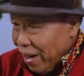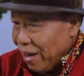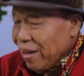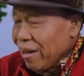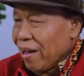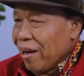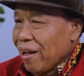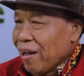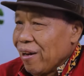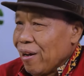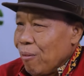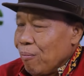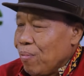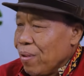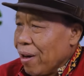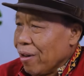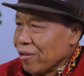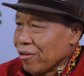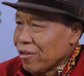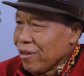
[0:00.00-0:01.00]
kanal anak
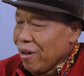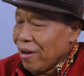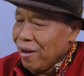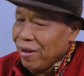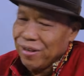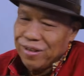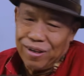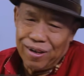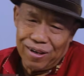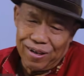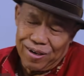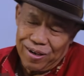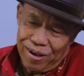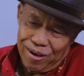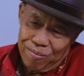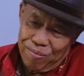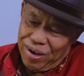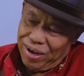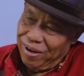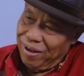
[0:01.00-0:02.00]
bangsa. Iya,
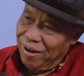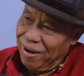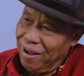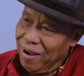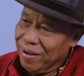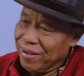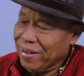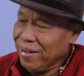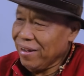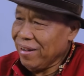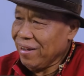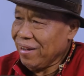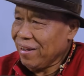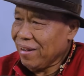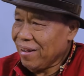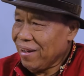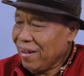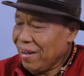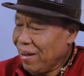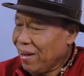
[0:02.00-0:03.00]
dari mana lagi?
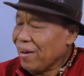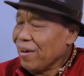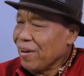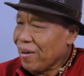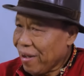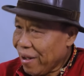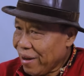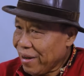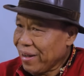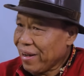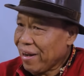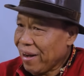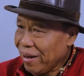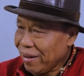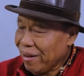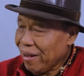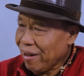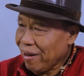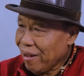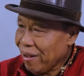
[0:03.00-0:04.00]
Dari
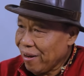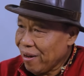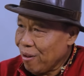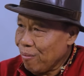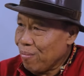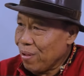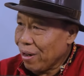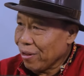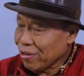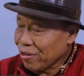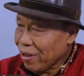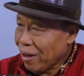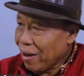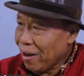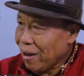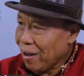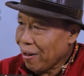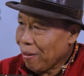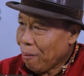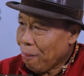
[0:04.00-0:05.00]
kanal anak
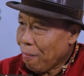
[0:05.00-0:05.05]
bangsa.